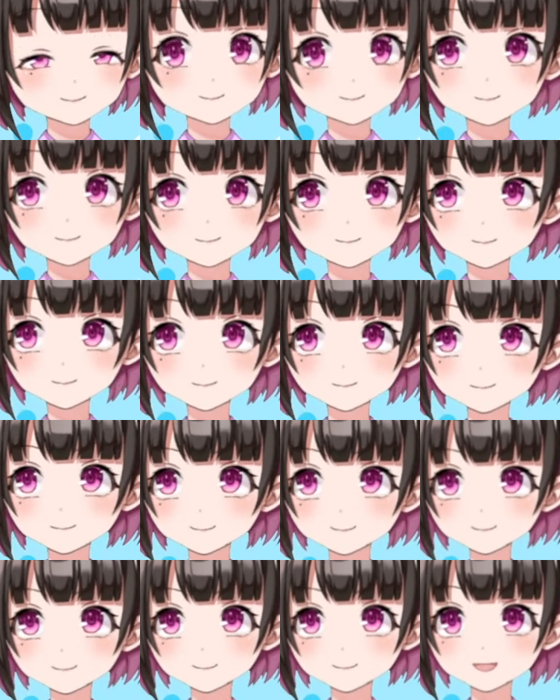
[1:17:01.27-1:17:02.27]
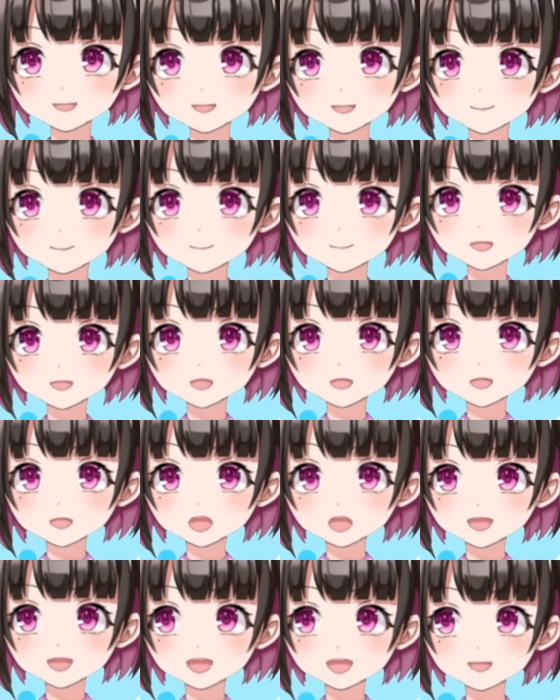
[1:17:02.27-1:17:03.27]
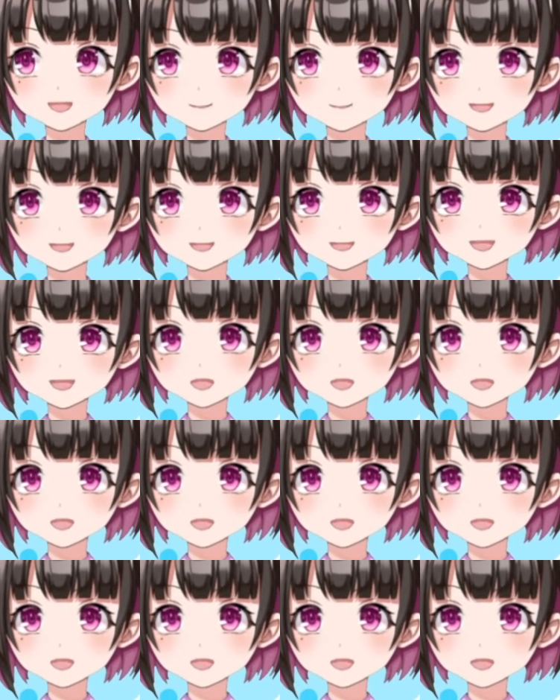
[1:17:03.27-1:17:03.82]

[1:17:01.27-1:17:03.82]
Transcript: バローの仕掛け、